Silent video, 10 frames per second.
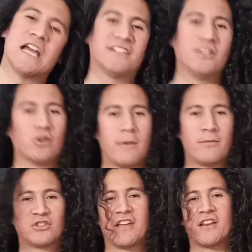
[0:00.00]
así todos
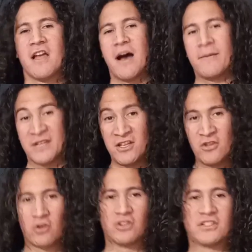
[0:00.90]
vamos a ir
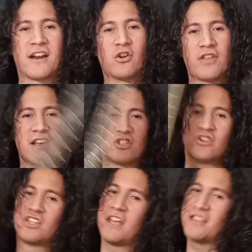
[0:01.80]
aprendiendo cosas. Recordad que
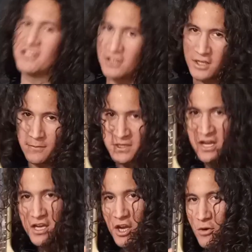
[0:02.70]
son shades y tips
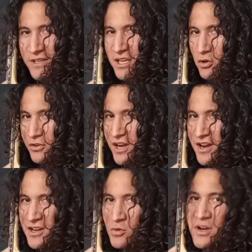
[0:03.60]
que no vas a encontrar
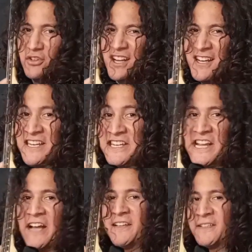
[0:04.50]
en ninguna otra clínica.